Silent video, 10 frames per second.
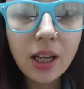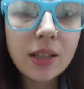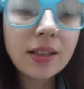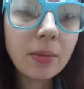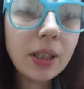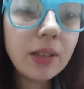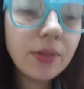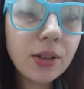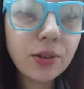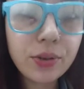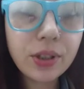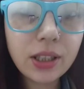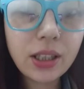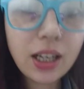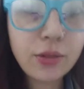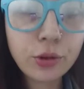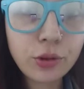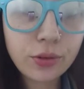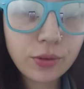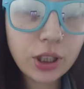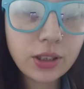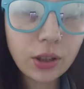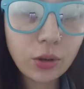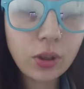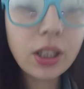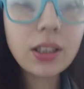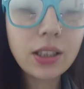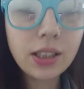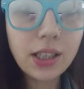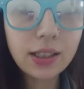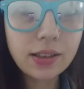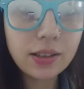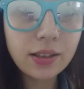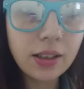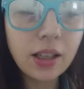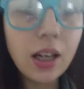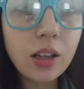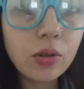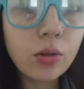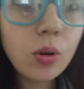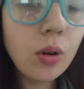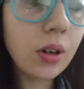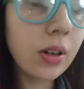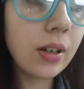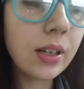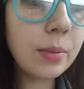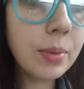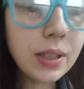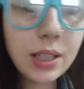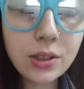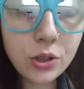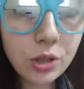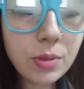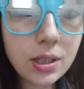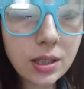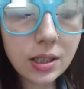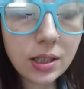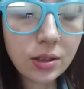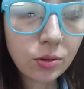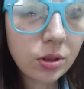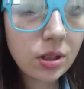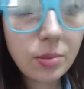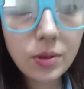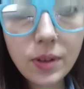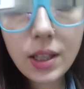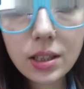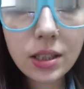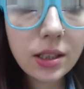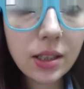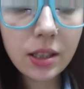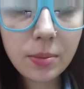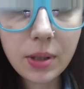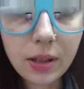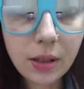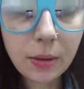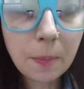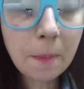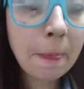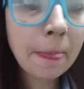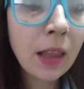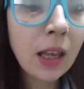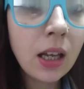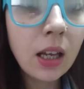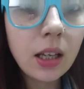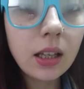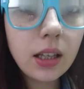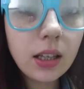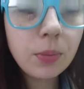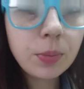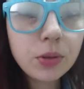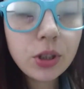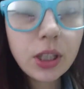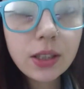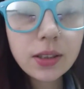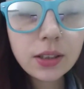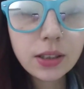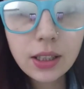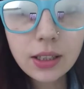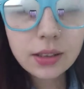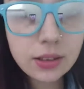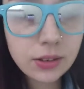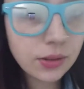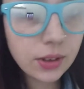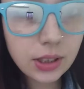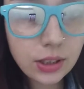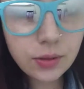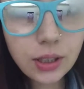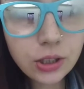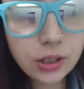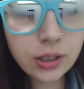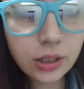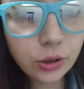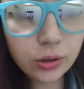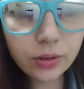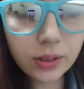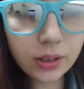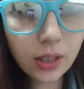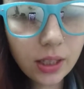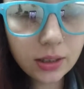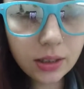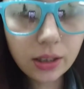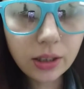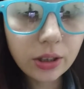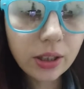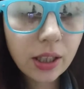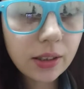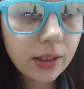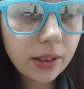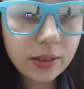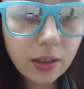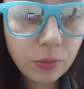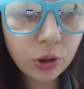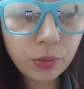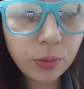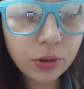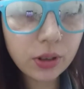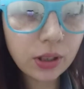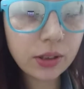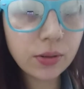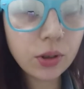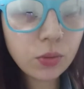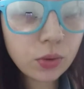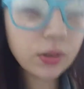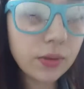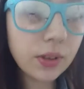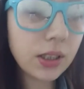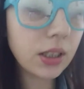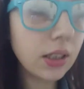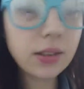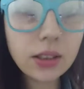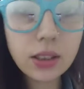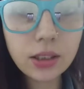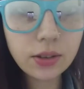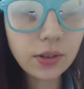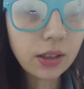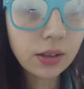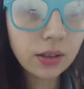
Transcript: сама дверь входная вот в женский туалет, она есть но а, кабинки ничем не закрыты, то есть там две открытые кабинки. И получается, когда ты, извините, одеваешься или еще свои дела делаешь, какая-то коза может просто развернуться, выйти и не закрыть дверь.